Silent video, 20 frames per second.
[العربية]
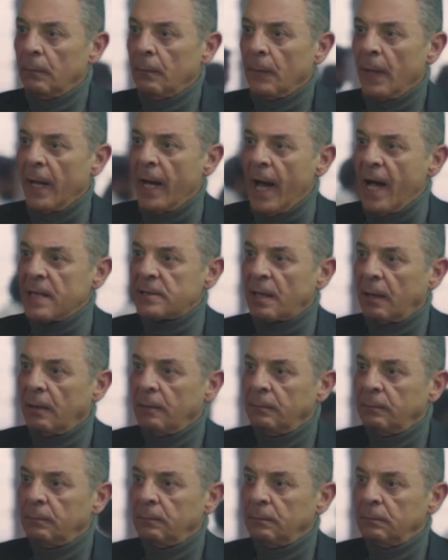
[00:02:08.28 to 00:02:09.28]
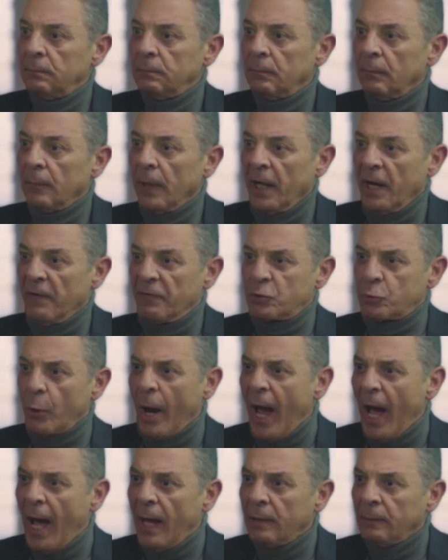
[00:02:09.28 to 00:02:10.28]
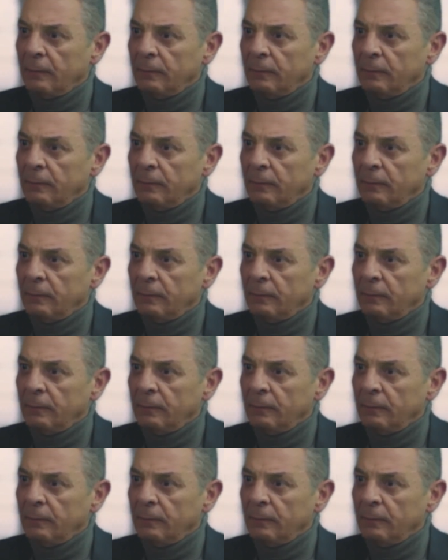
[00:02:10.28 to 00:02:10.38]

ايه يا حسن؟ انا بسويها